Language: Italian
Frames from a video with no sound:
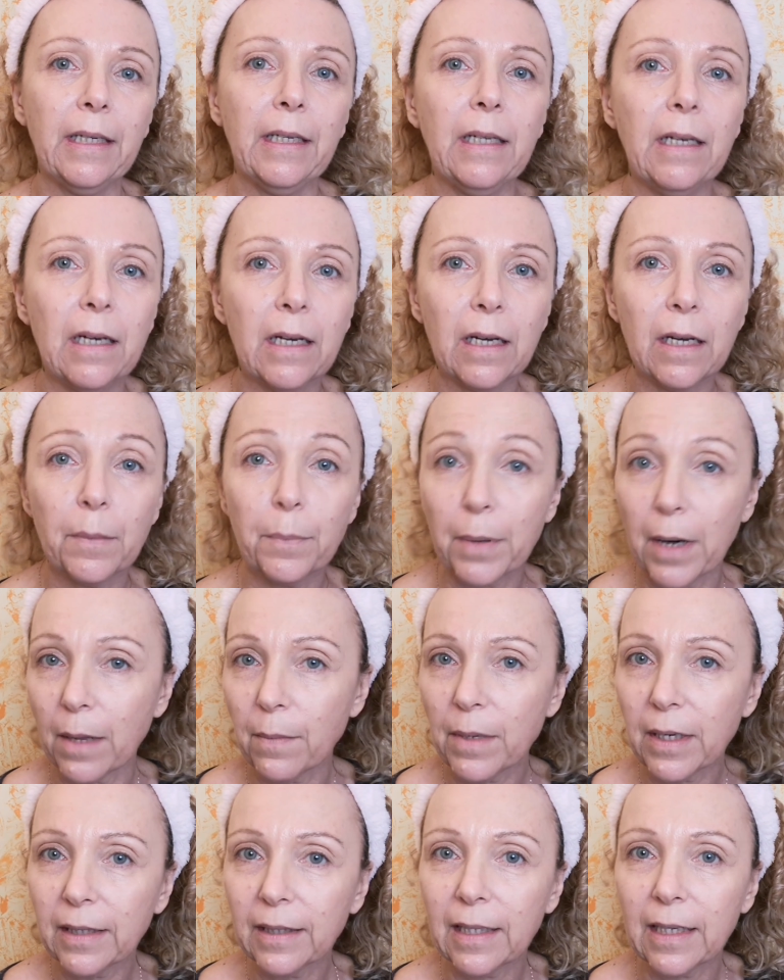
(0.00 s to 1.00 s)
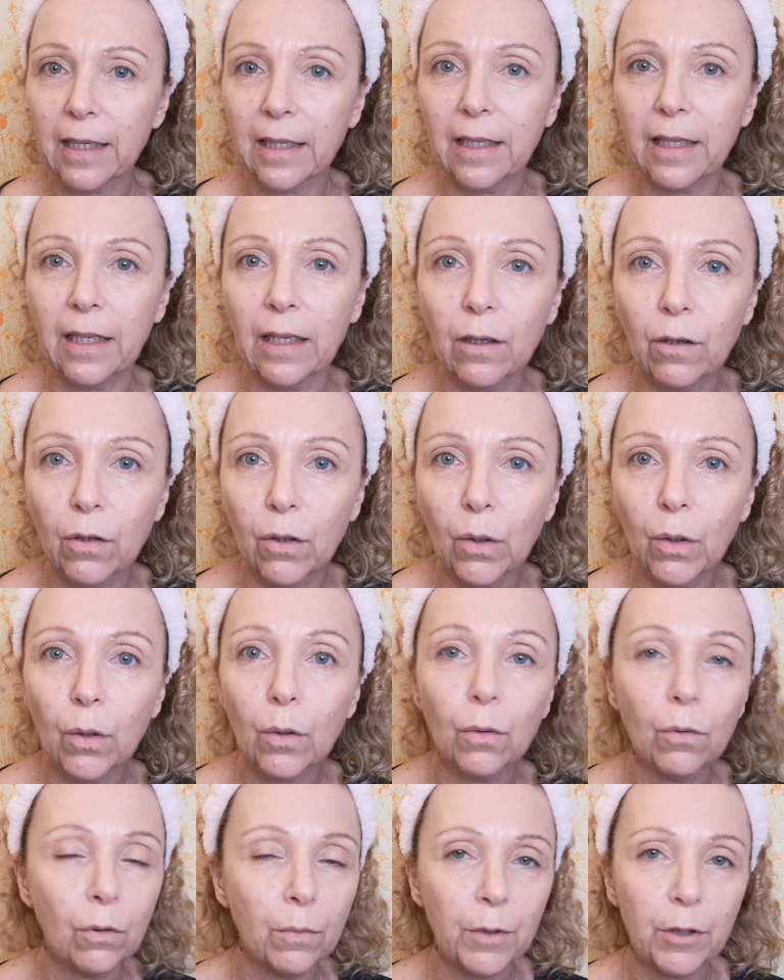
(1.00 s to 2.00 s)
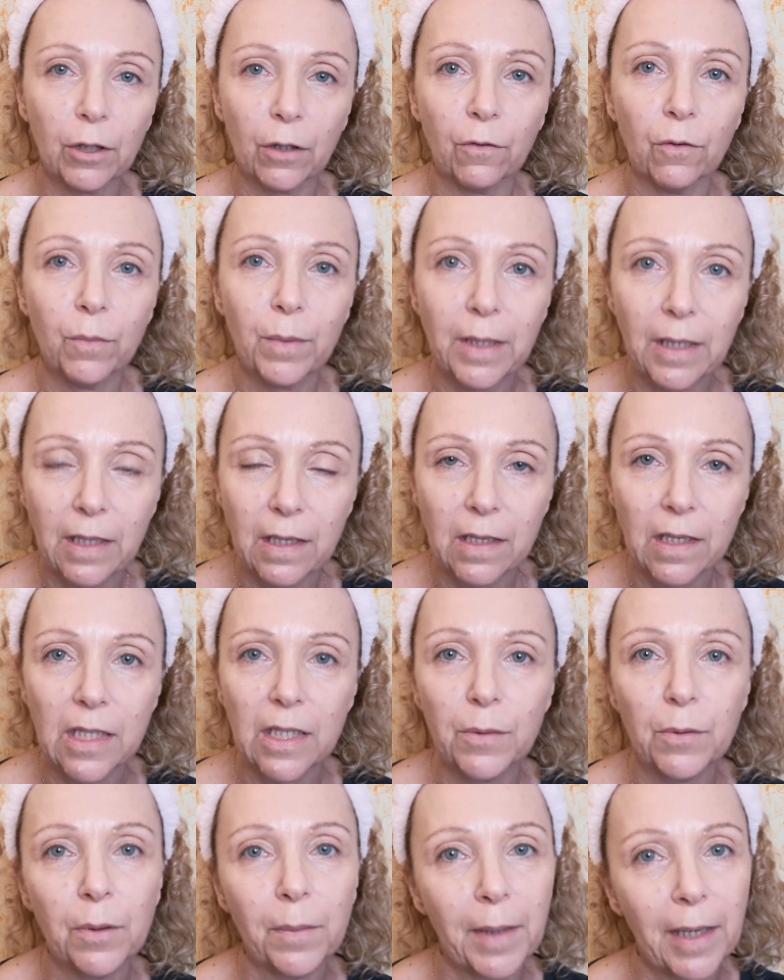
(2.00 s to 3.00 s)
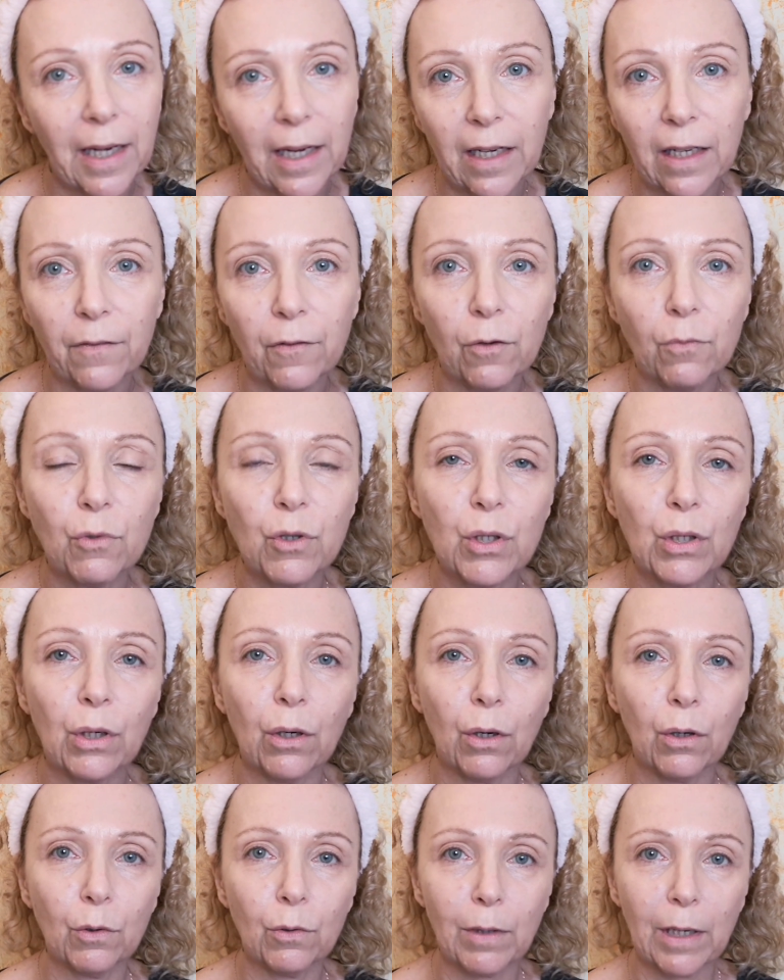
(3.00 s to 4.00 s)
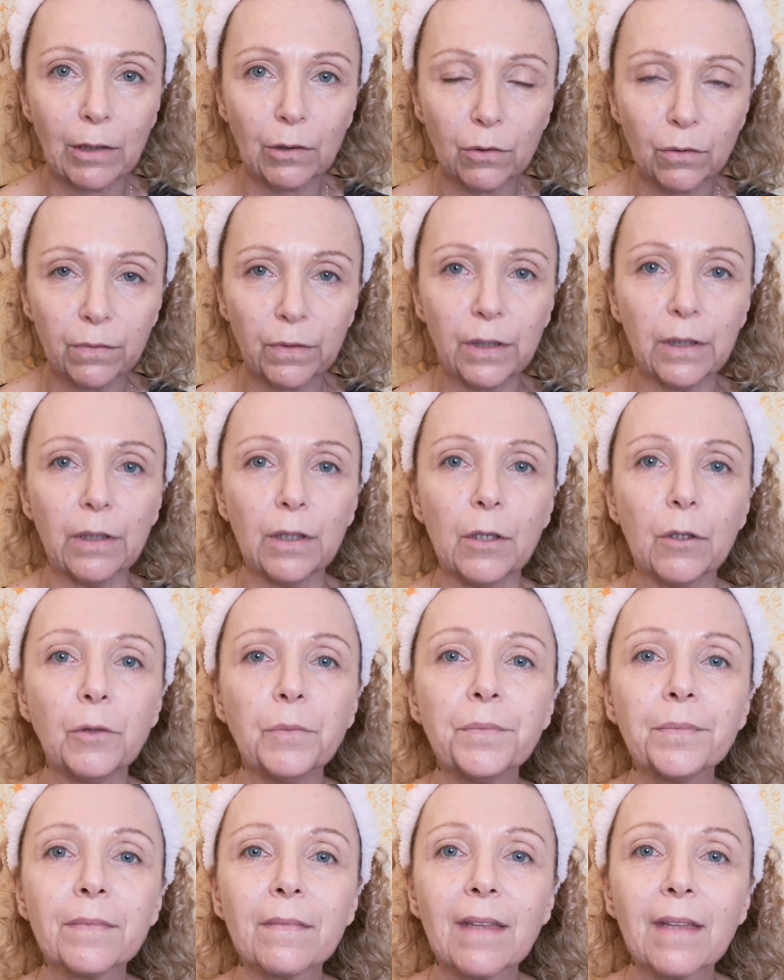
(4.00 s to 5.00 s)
il primer della Kiko con cui mi trovo benissimo, magari ve lo mostrerò in un altro video